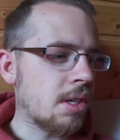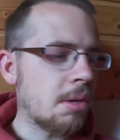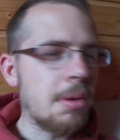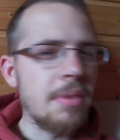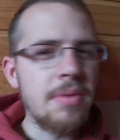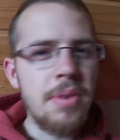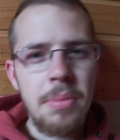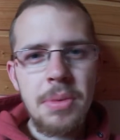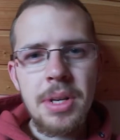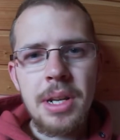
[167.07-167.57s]

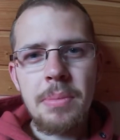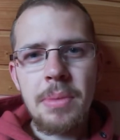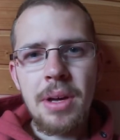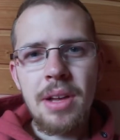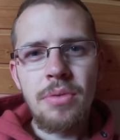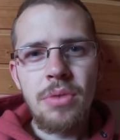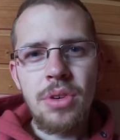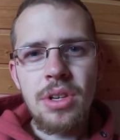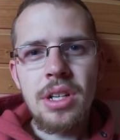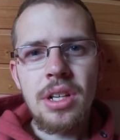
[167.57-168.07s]
aber wenn man dann
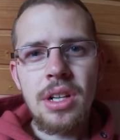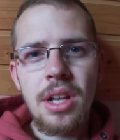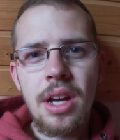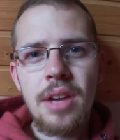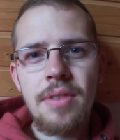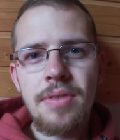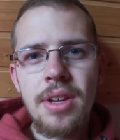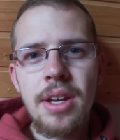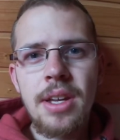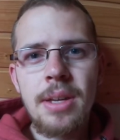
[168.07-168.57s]
mal wirklich
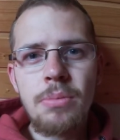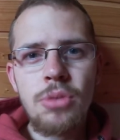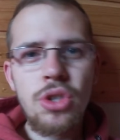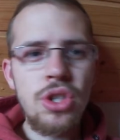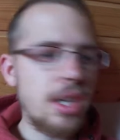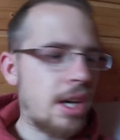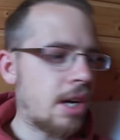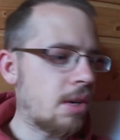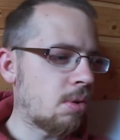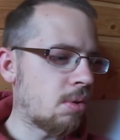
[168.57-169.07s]
live da im
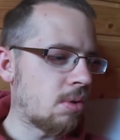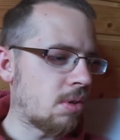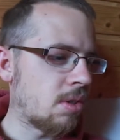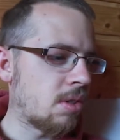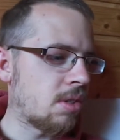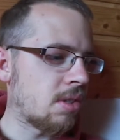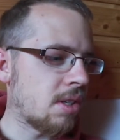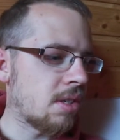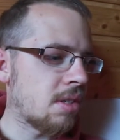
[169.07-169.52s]
Stadion ist,